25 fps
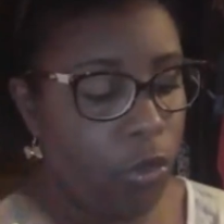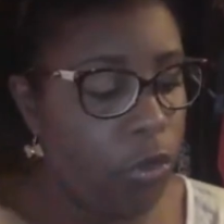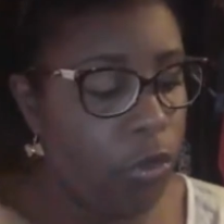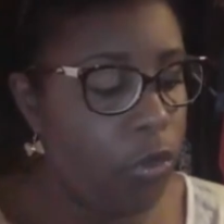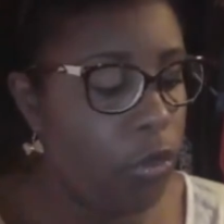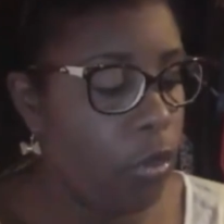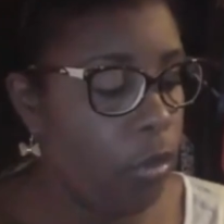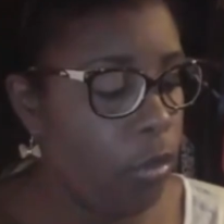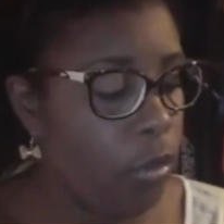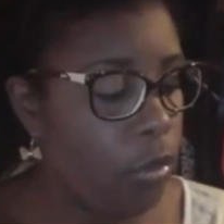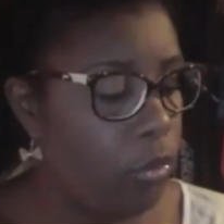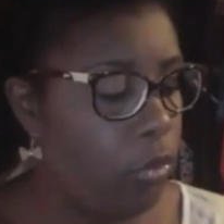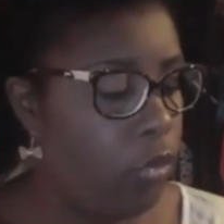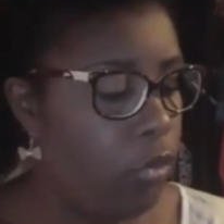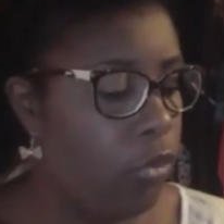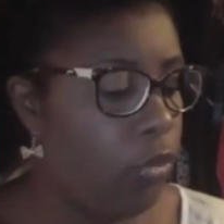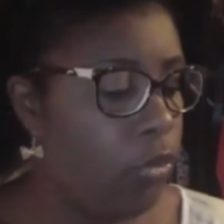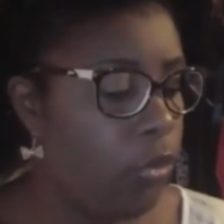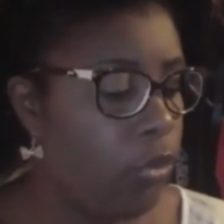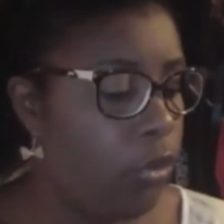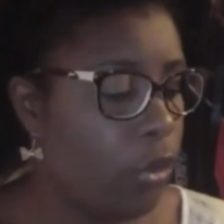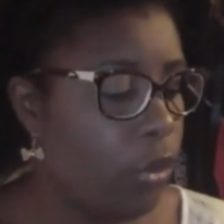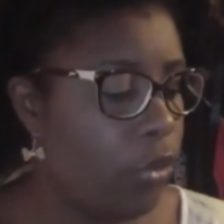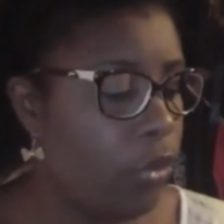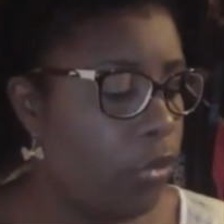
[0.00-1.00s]
il me semble,
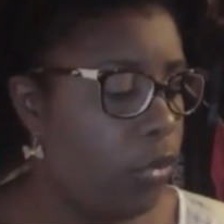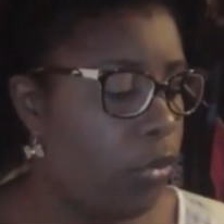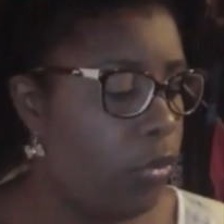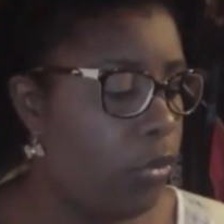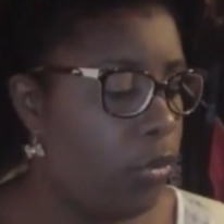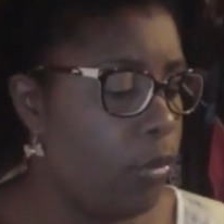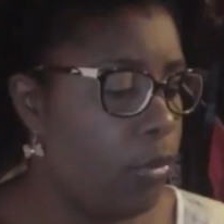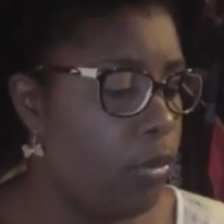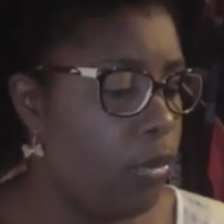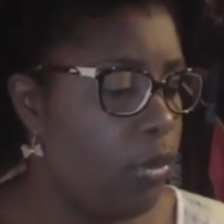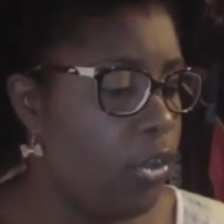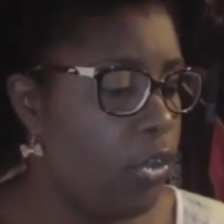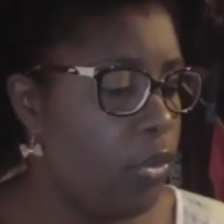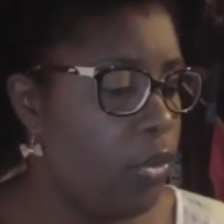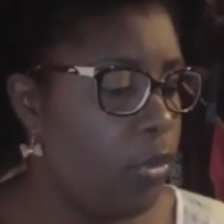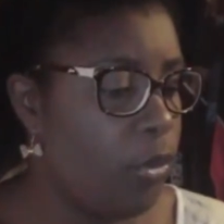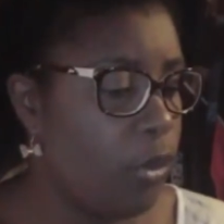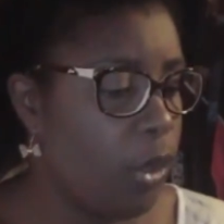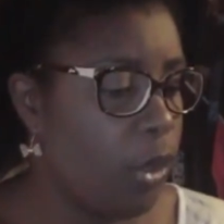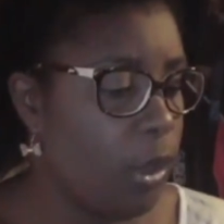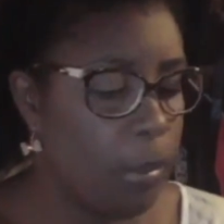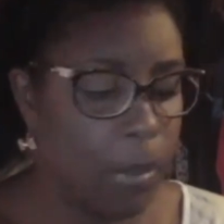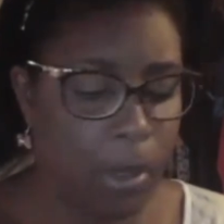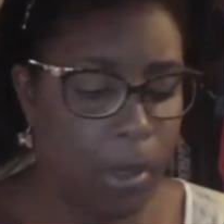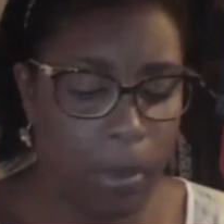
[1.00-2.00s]
si je
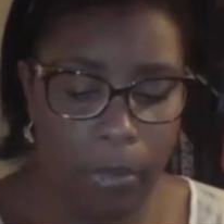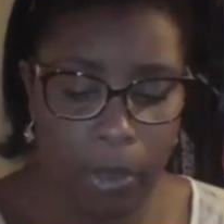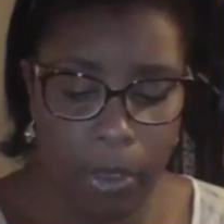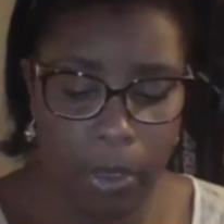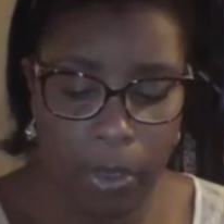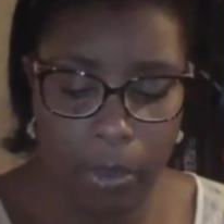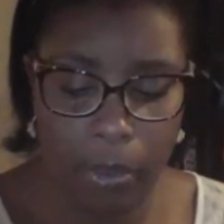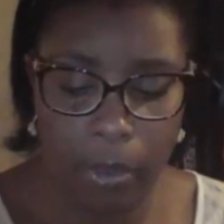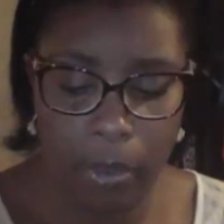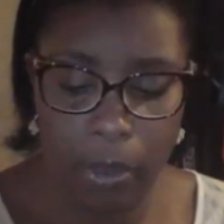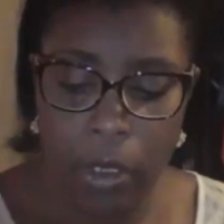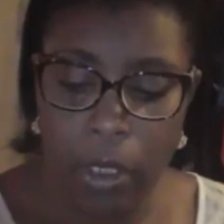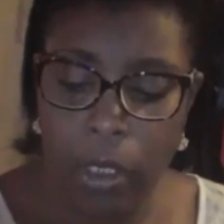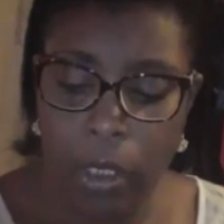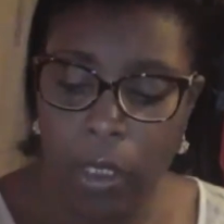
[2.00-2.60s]
me rappelle bien.